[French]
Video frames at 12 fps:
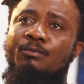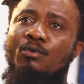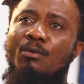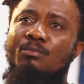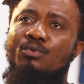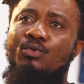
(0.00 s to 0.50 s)

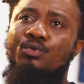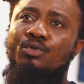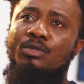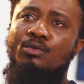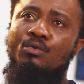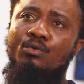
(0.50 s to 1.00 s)
Comme
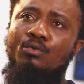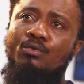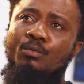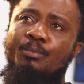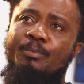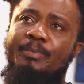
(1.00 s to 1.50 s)
sujet de
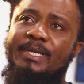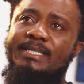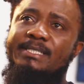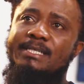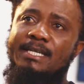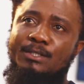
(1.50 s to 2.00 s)

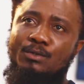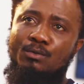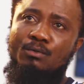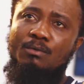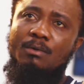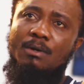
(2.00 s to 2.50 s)

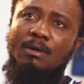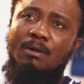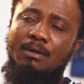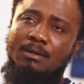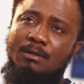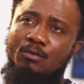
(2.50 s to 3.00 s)
prédilection,
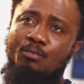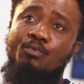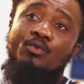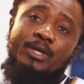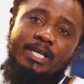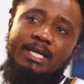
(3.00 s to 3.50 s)
au
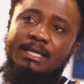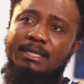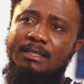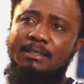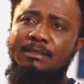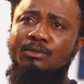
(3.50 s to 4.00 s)
pluriel.
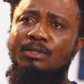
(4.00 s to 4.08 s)
Hein.